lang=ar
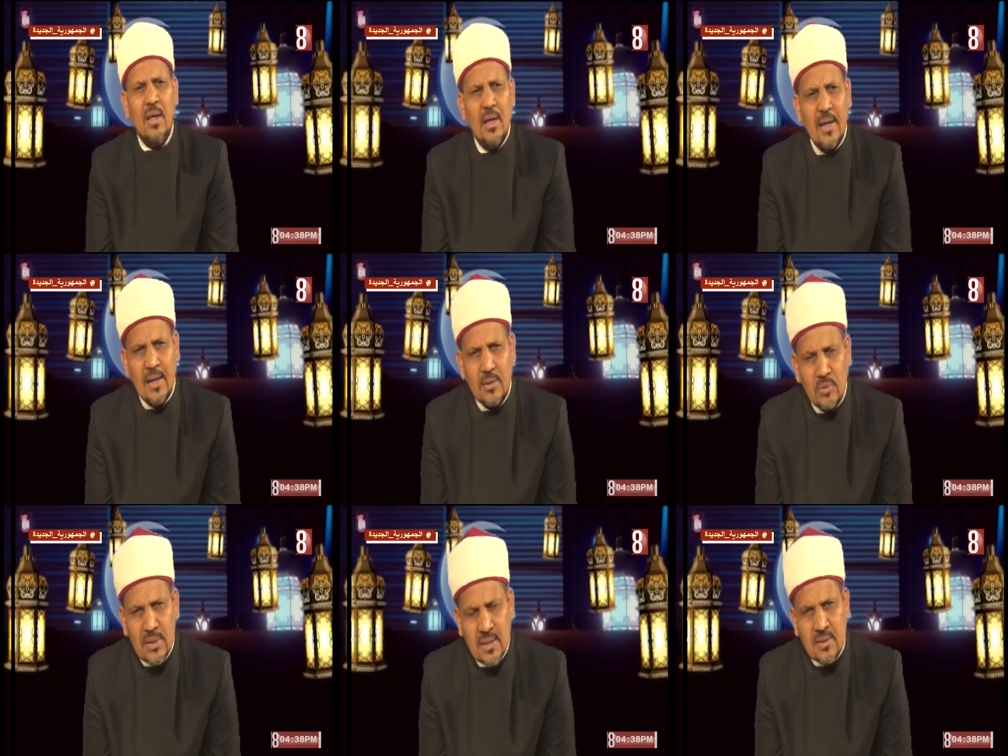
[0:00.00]
أحد
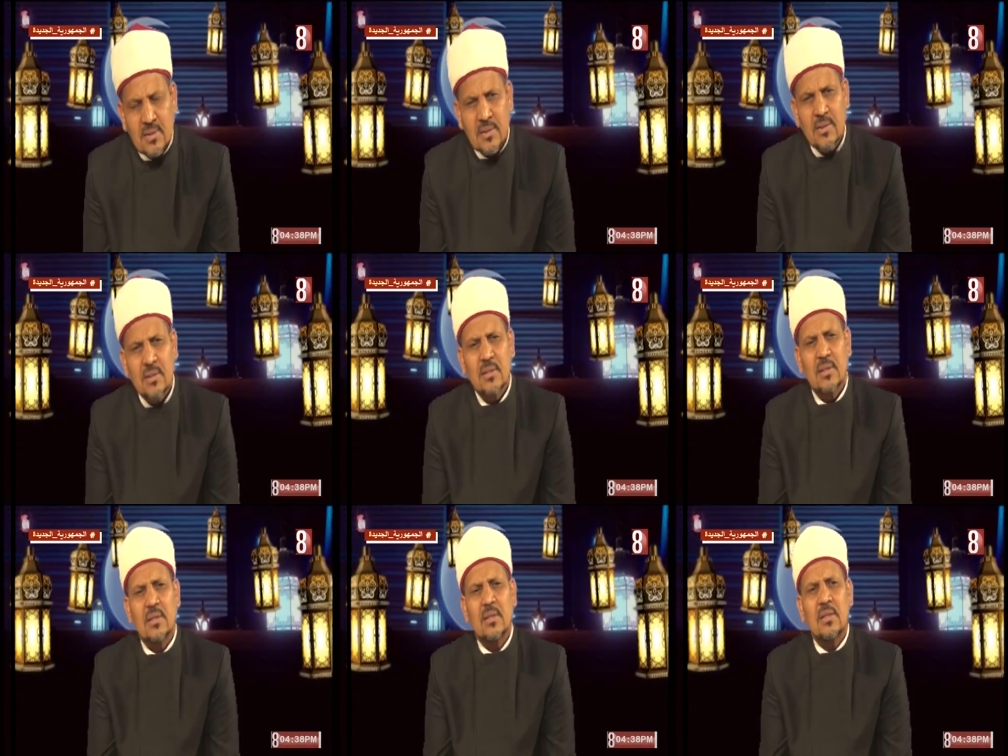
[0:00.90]
الناس
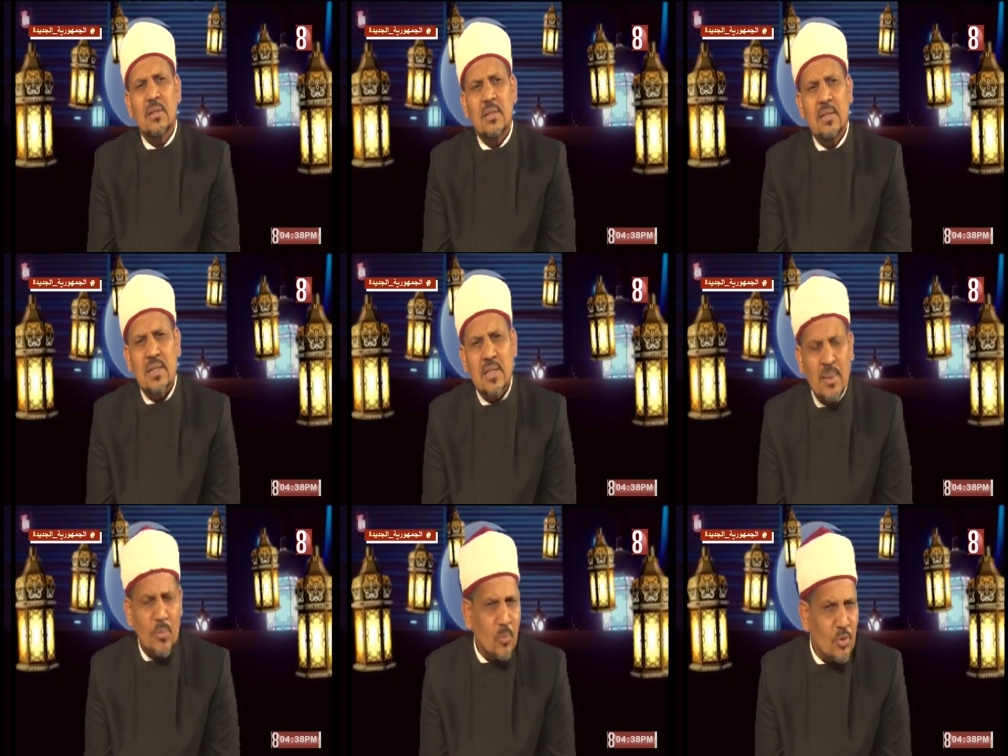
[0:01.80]

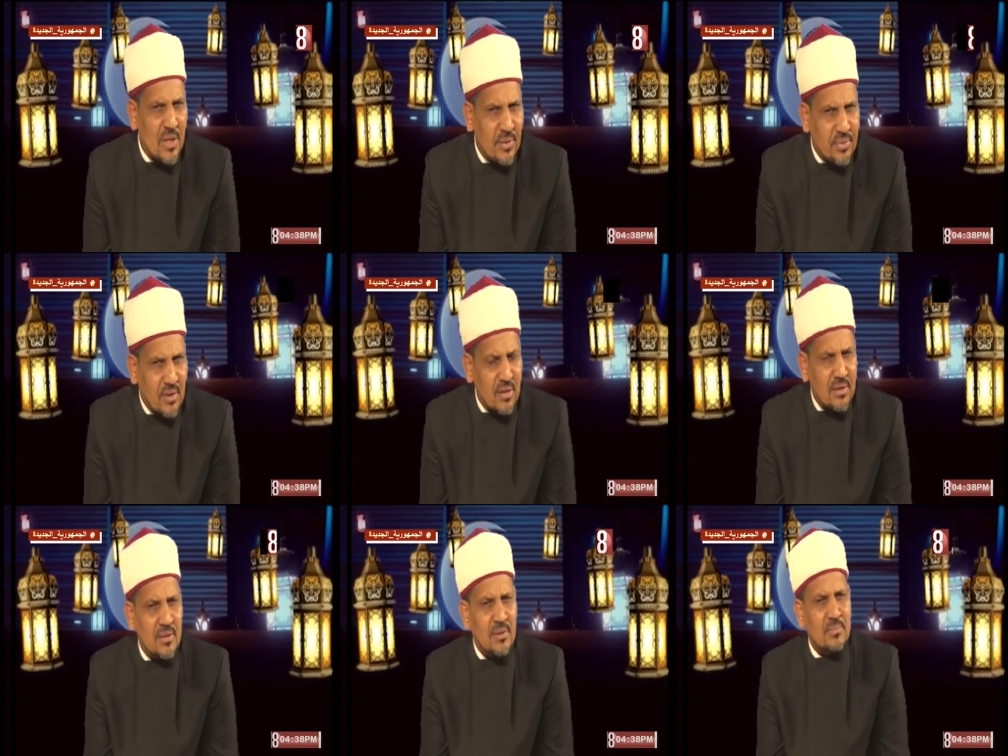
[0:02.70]
يذهب مسافرا
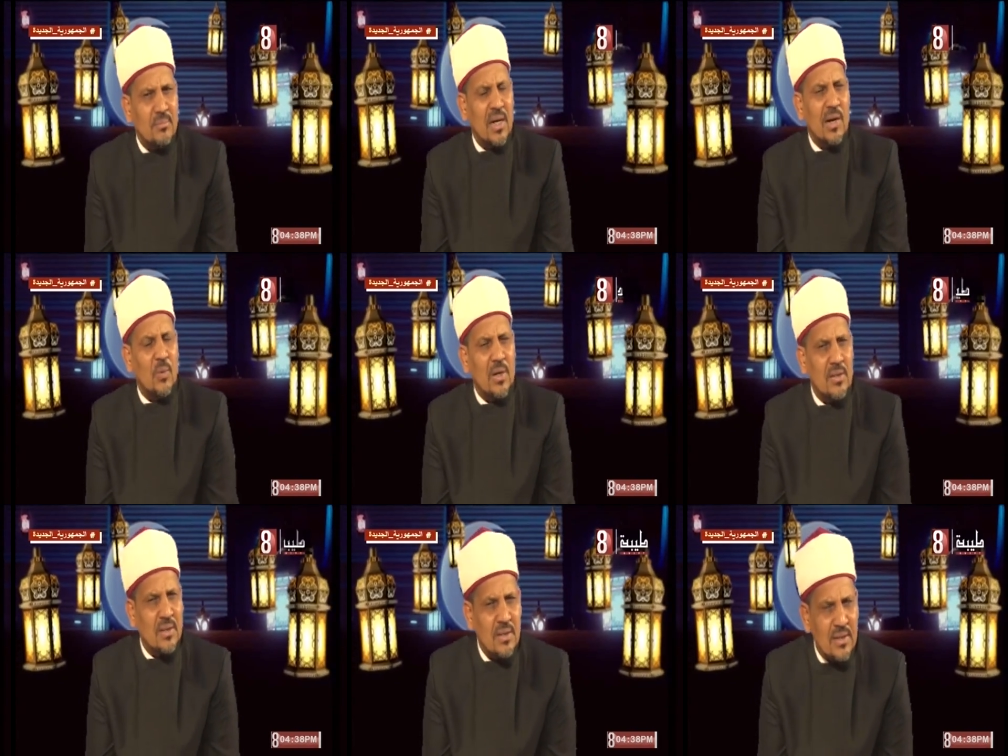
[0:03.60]
مع
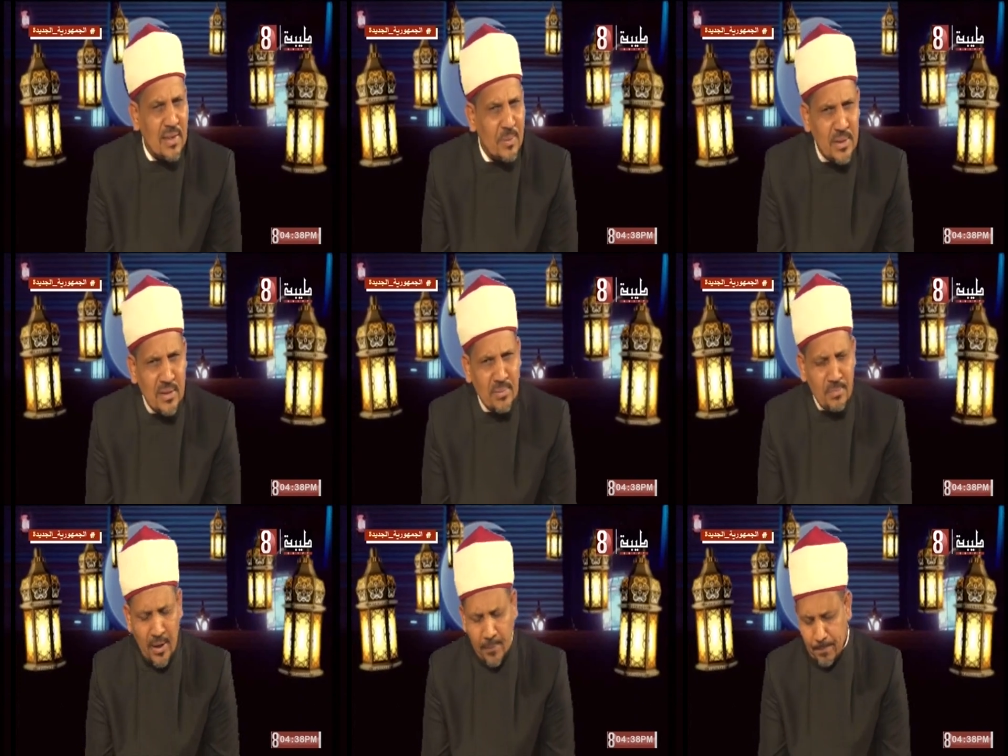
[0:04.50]
ولده إلى بلد
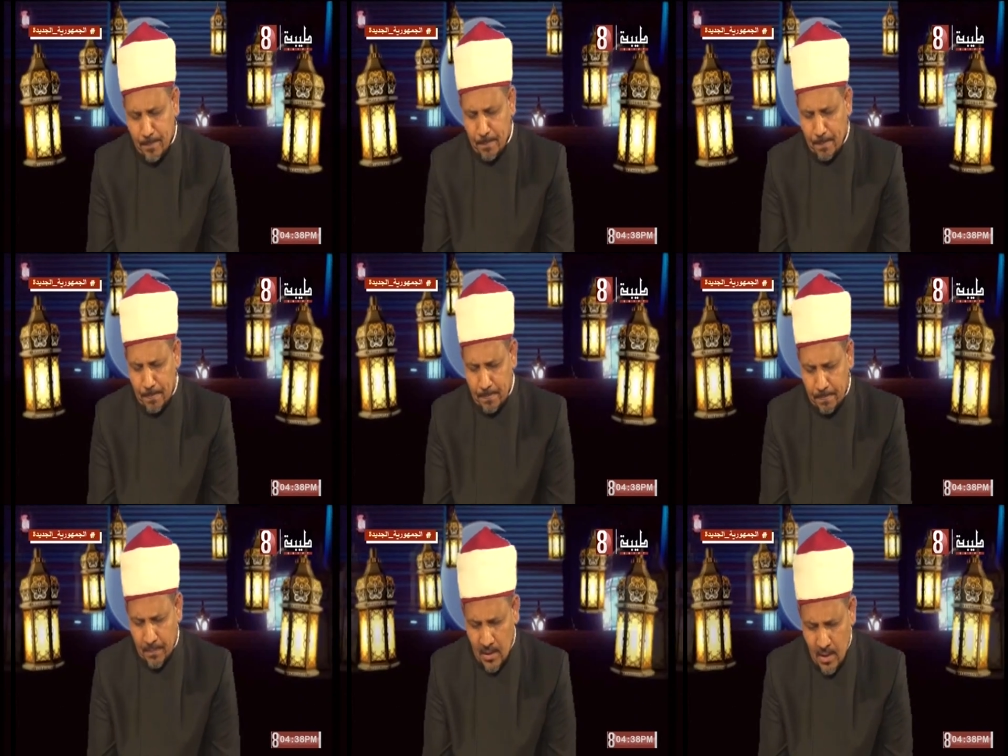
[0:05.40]
ما
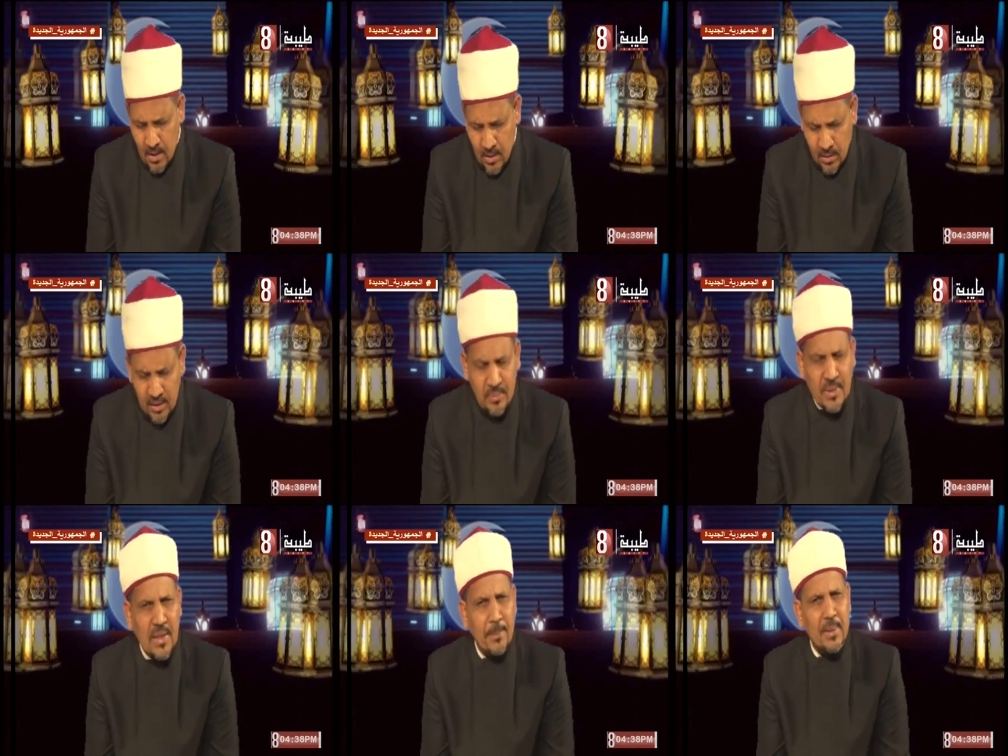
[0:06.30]
ركب
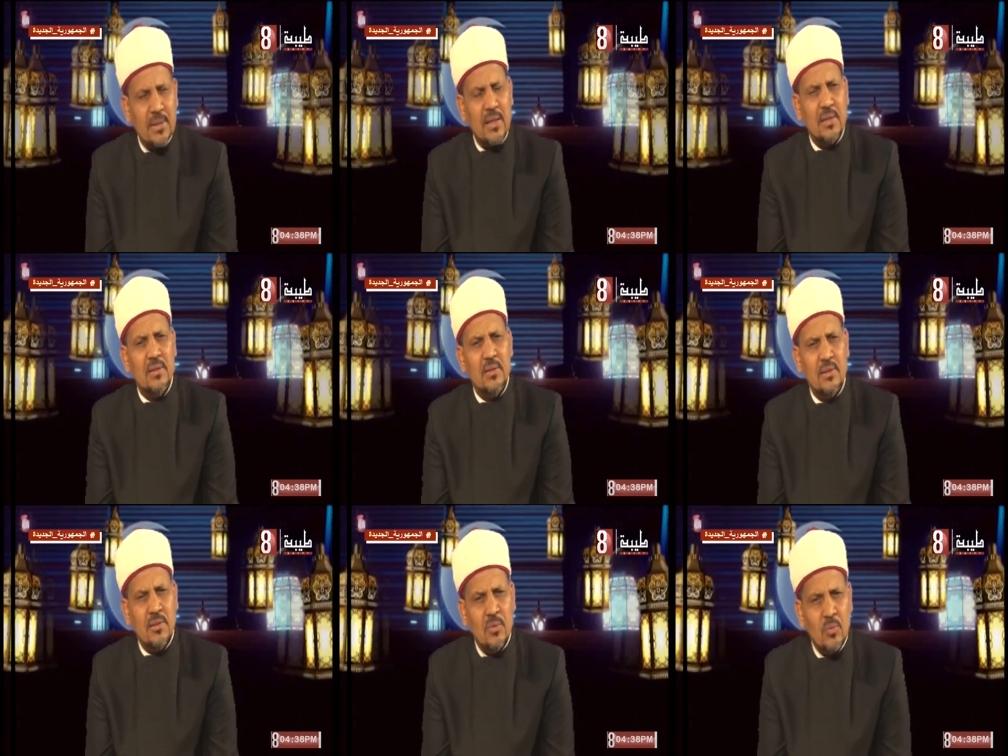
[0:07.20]
دابته
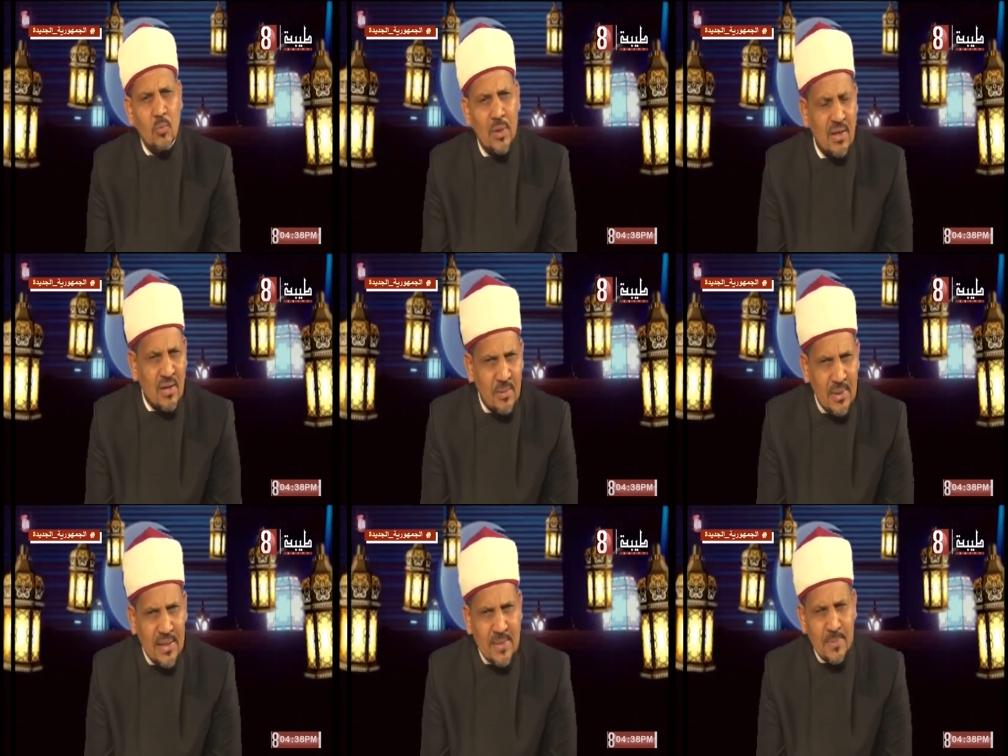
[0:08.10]
وأخذ
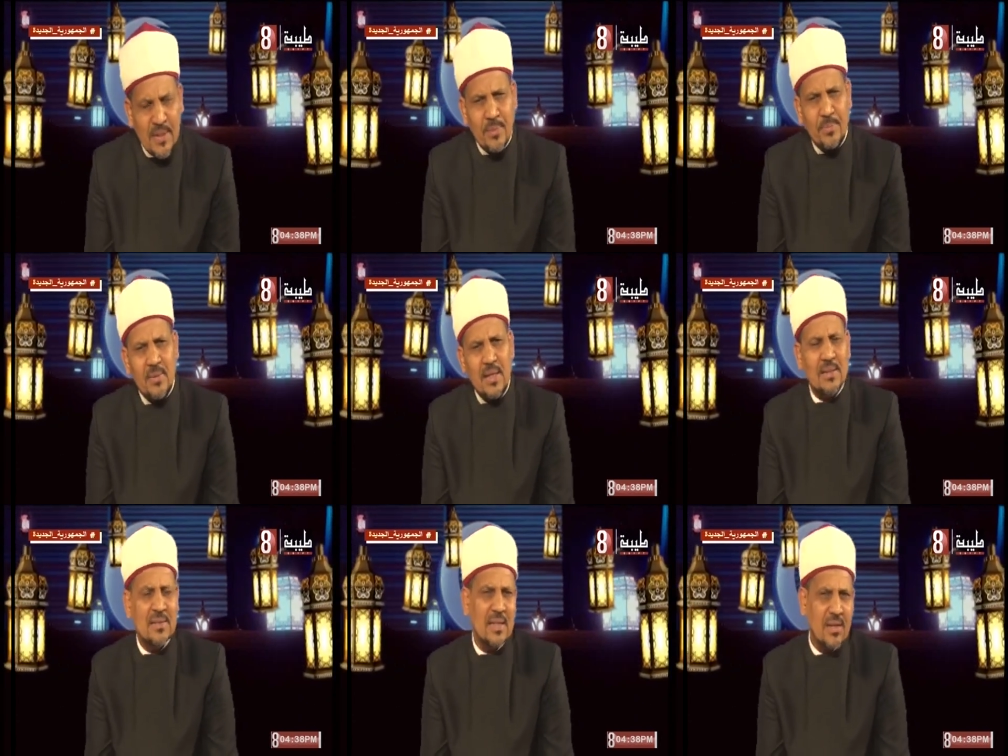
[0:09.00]
بالأسباب
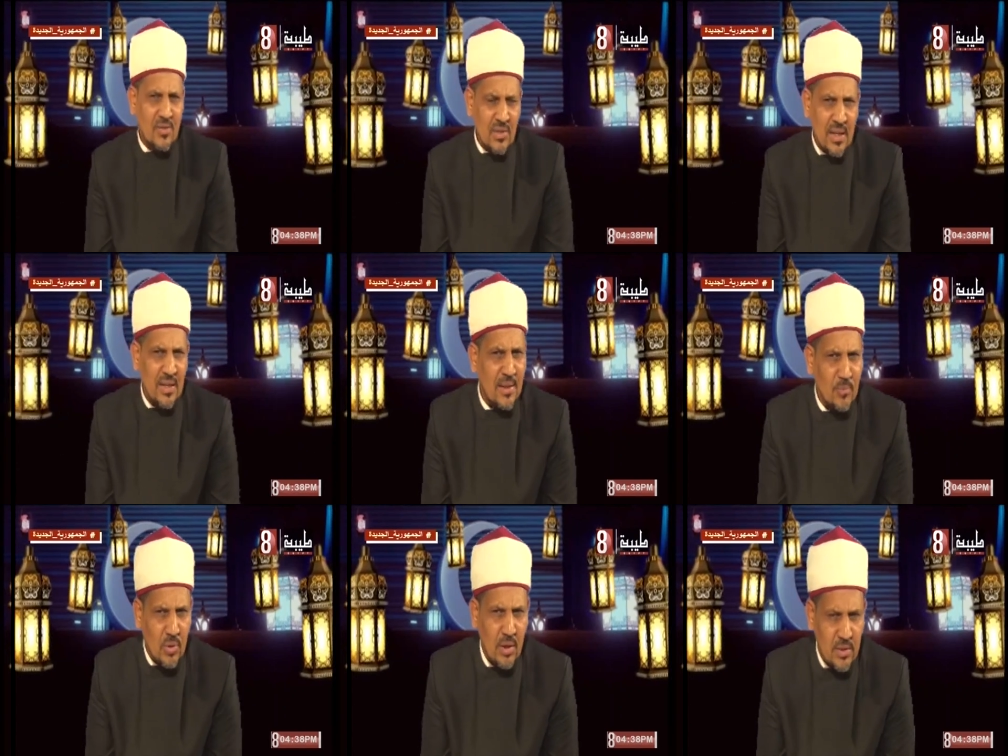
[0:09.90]
حتى يصل إلى
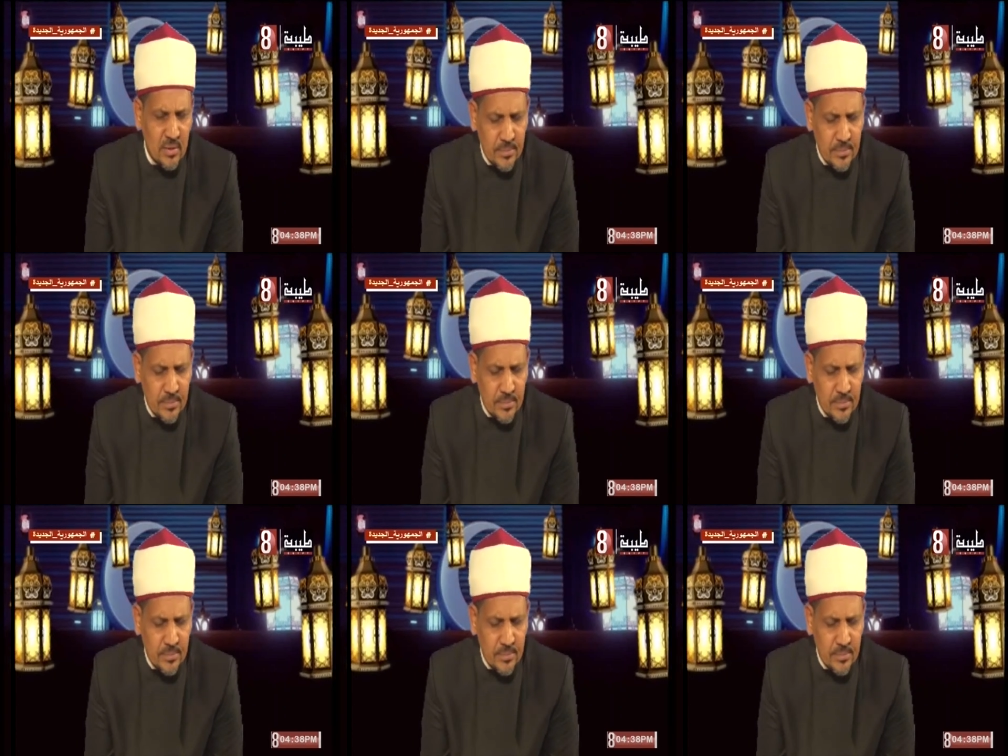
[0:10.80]
مراده